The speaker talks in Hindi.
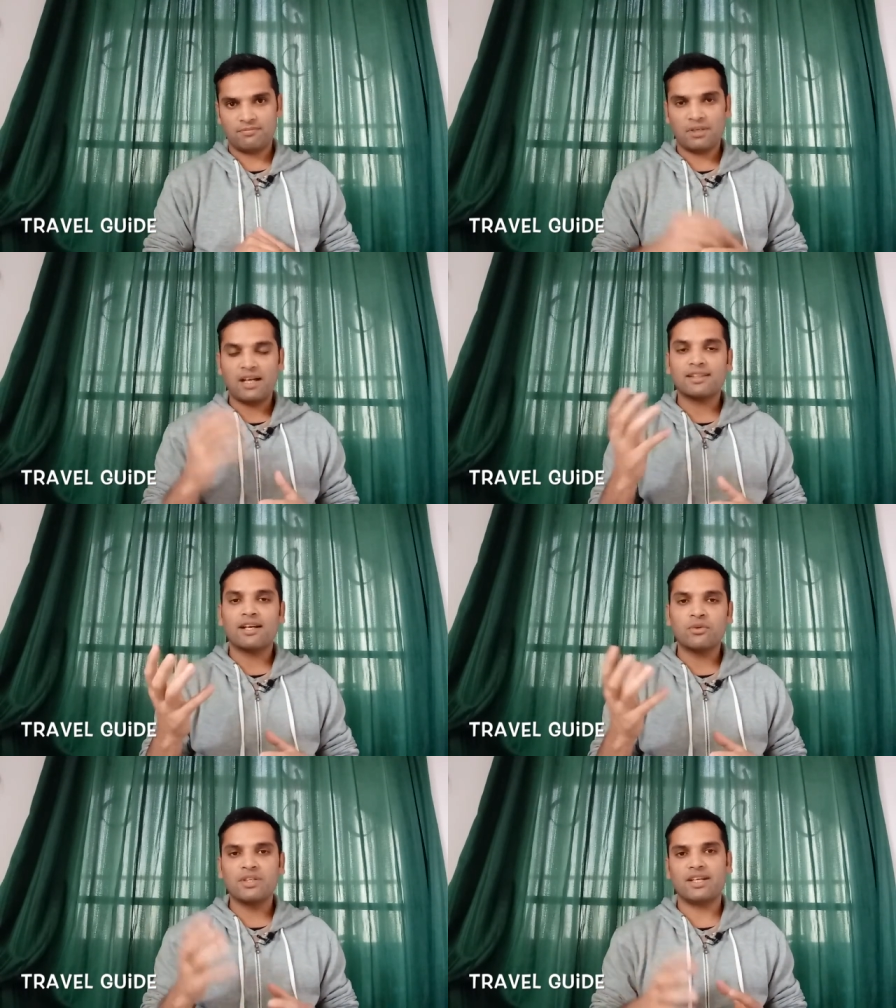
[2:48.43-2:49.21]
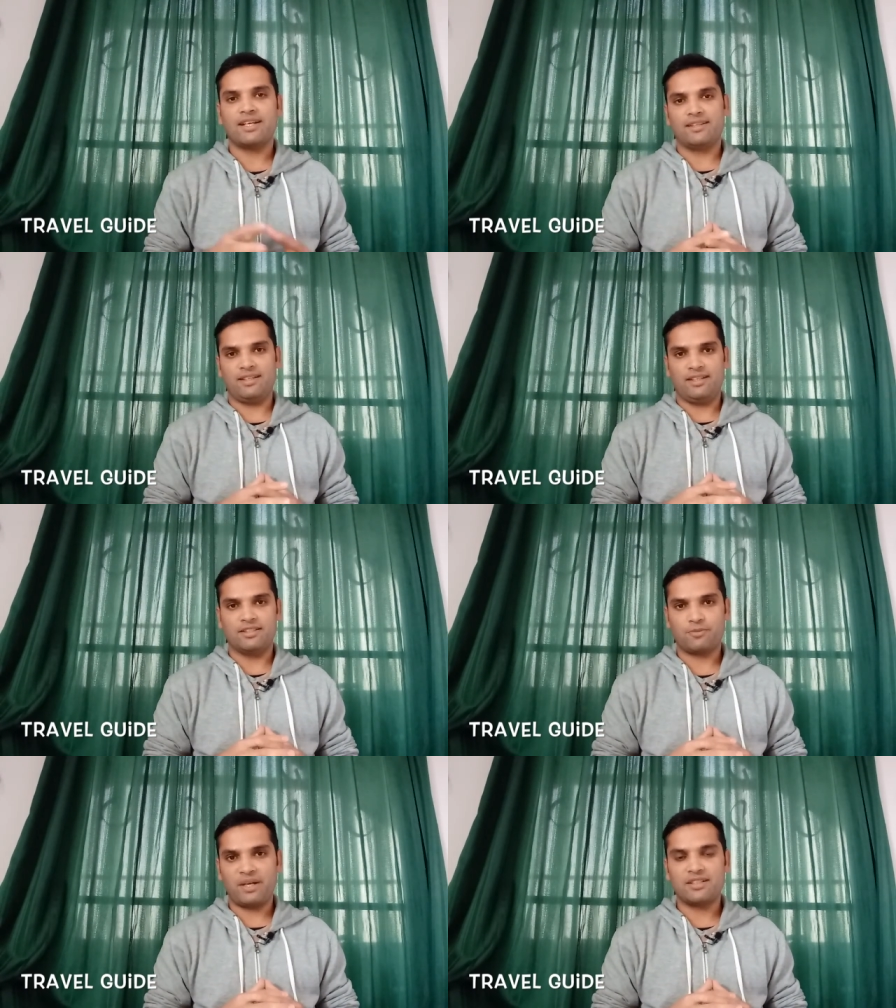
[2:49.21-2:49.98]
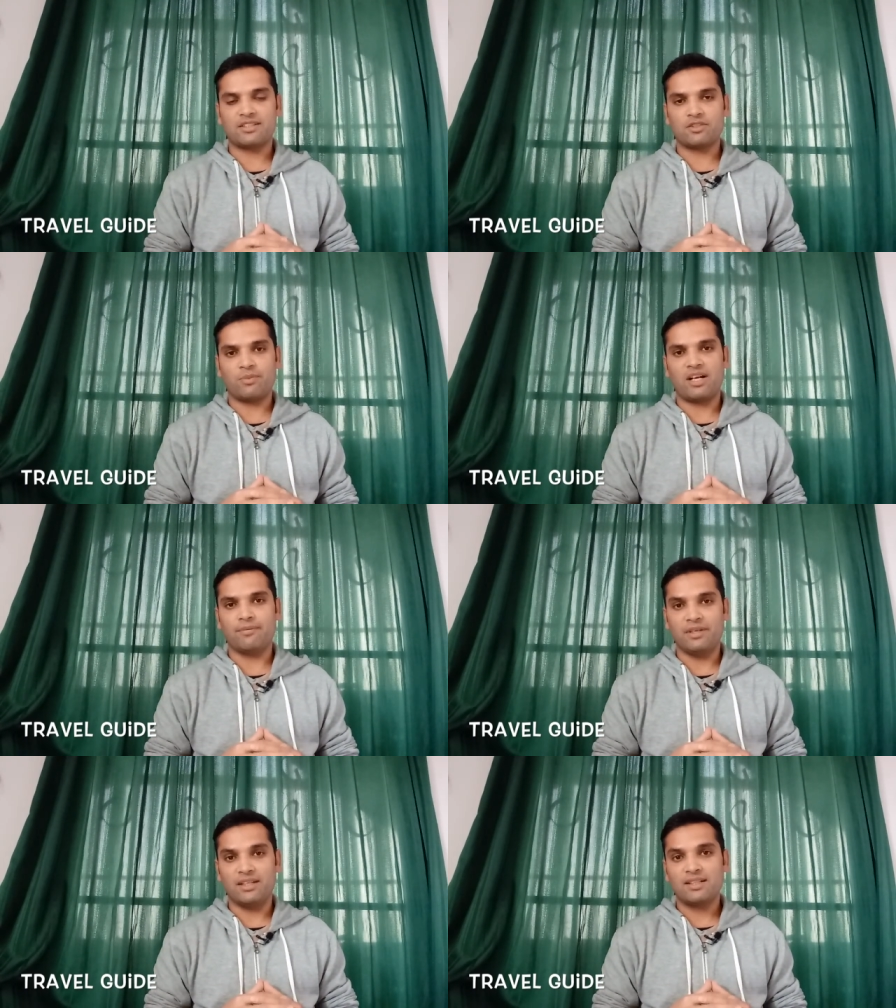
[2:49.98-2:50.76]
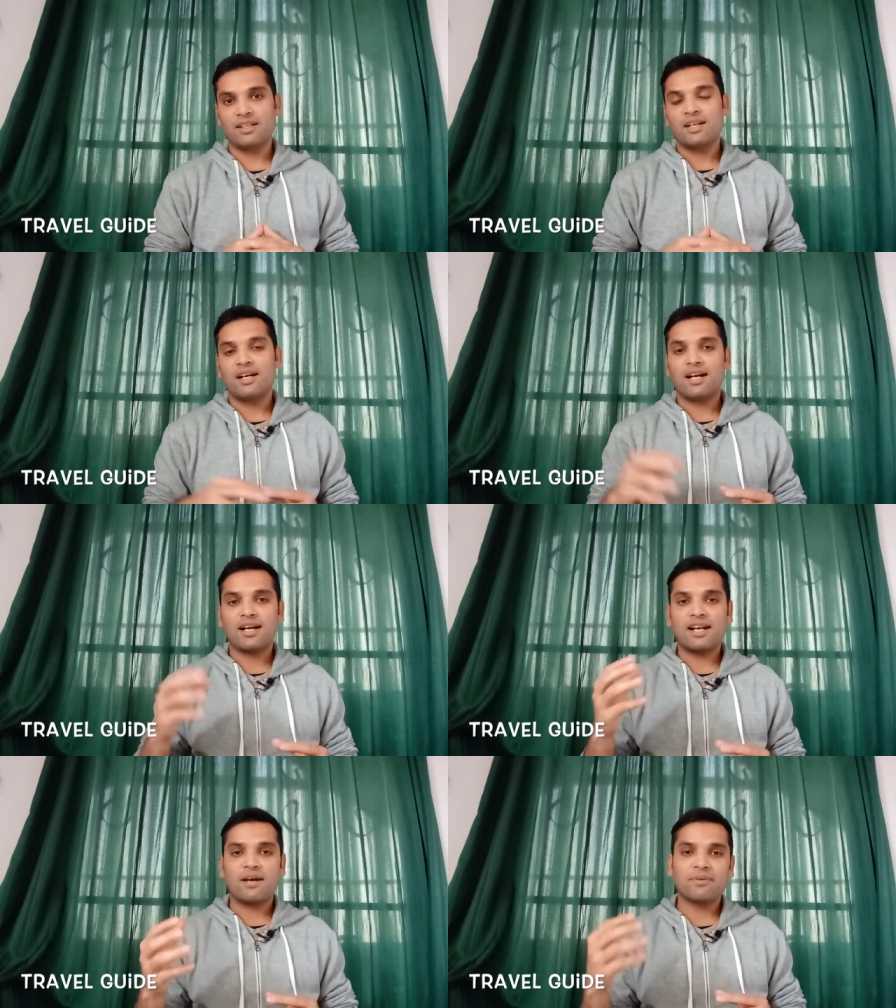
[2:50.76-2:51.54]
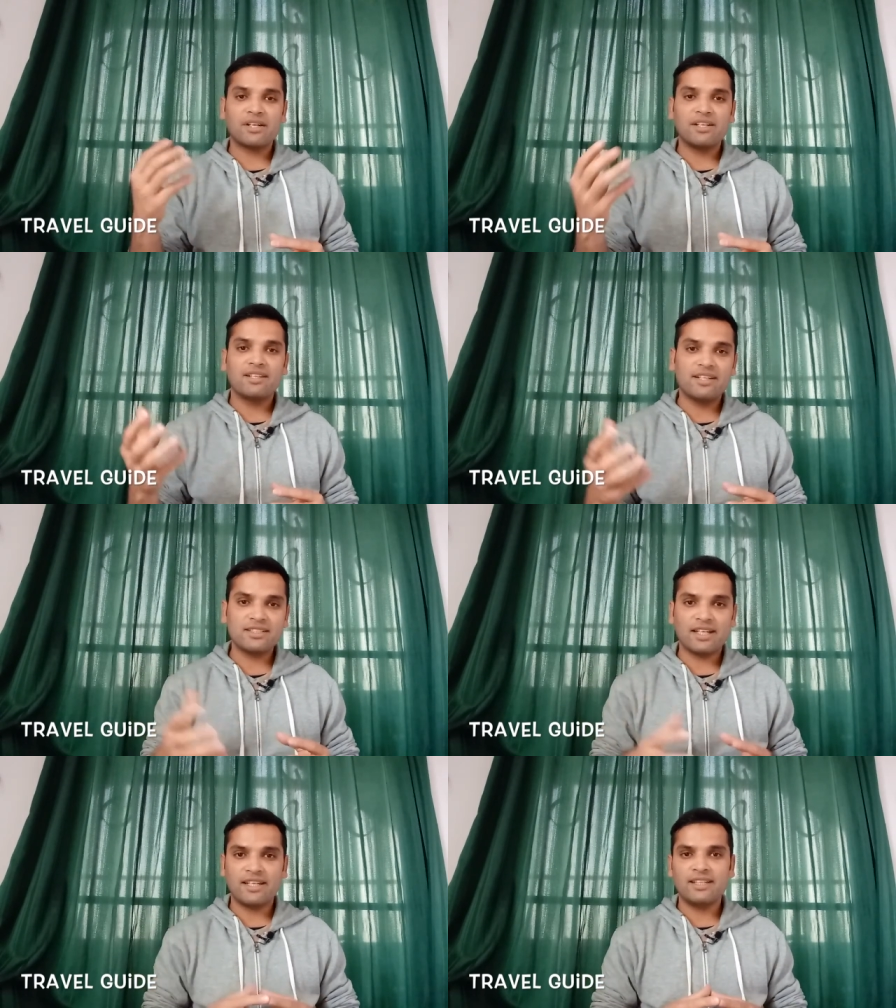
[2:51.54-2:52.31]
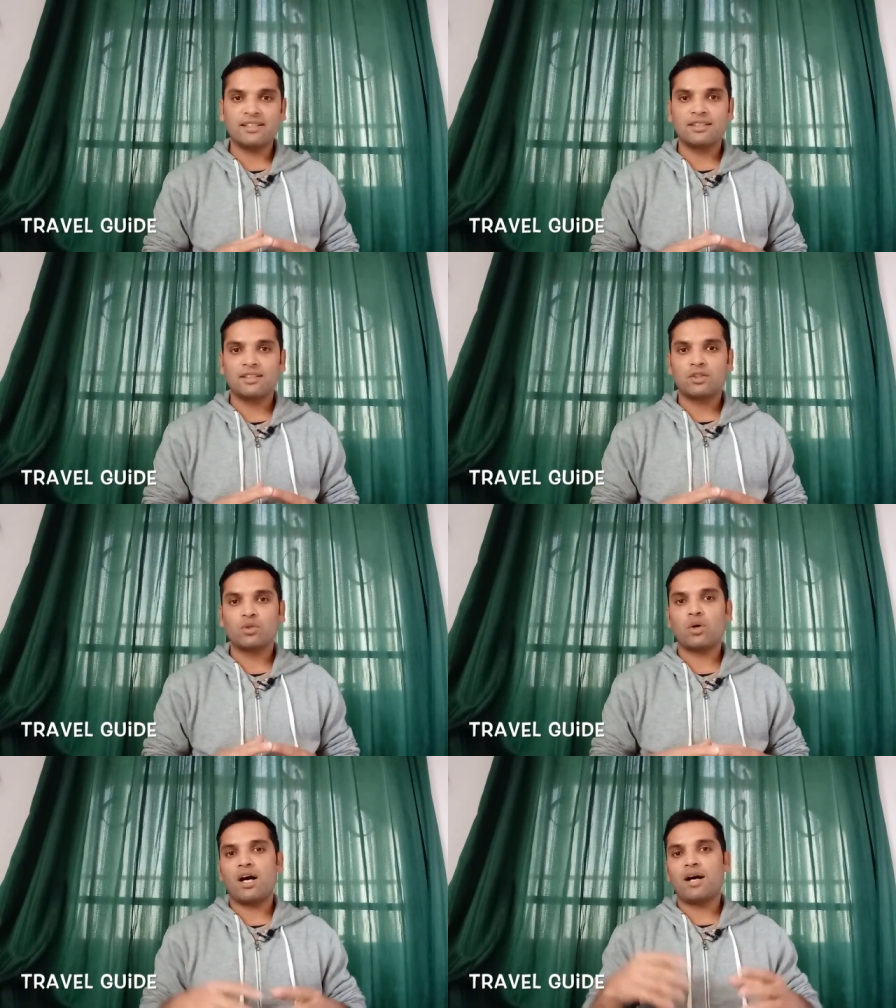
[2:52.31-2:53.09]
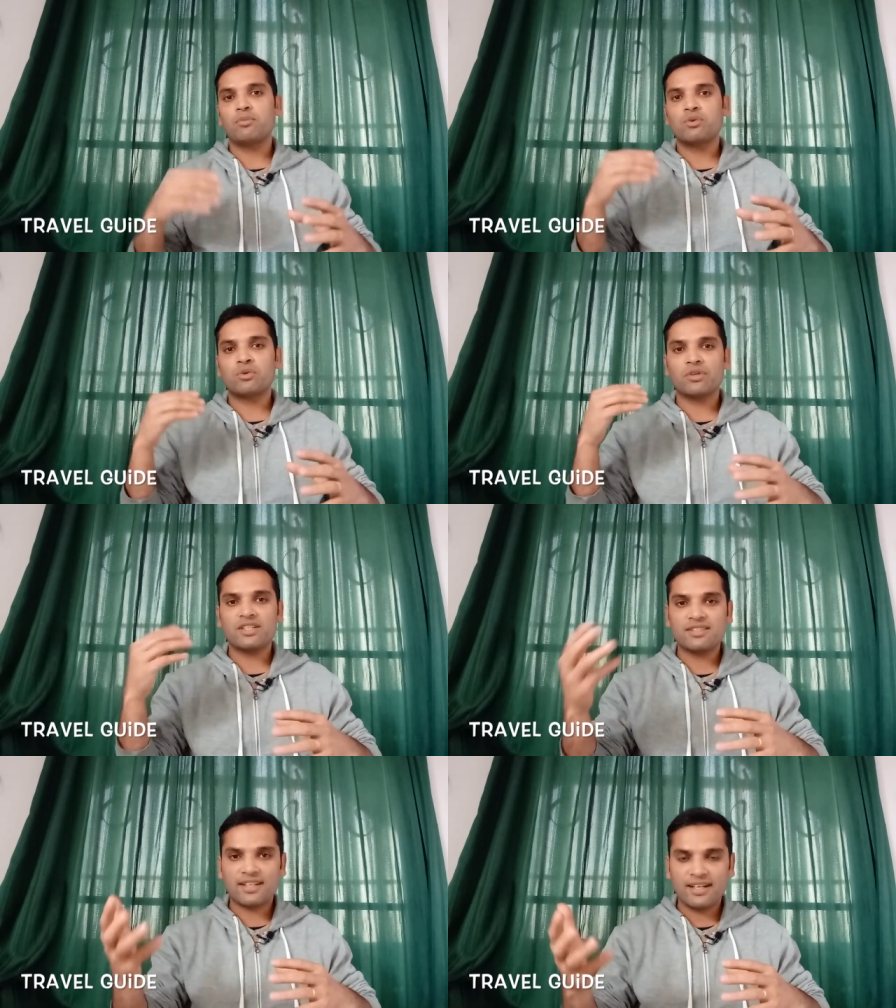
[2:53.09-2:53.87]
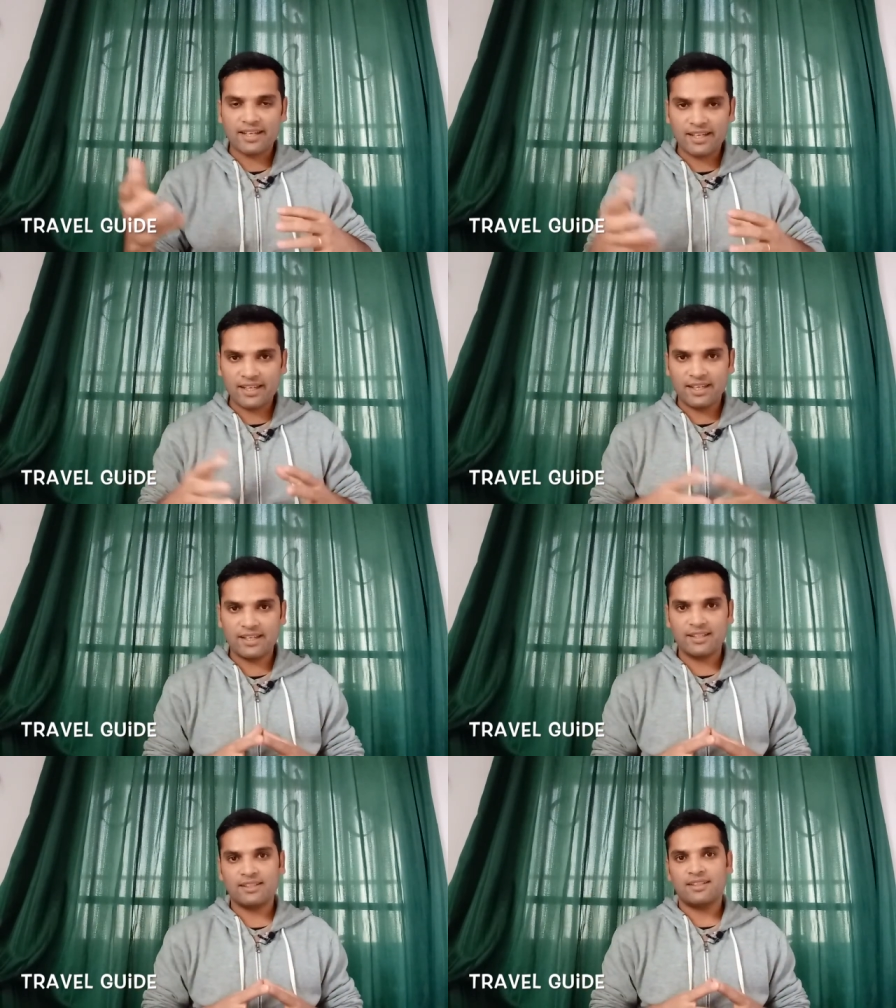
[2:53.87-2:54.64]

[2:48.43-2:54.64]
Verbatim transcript: प्लातानो ये कहते हैं स्पेनिश ज़बान में अगर आप ख़रीदने जाएं तो आप उनको किस तरह कहेंगे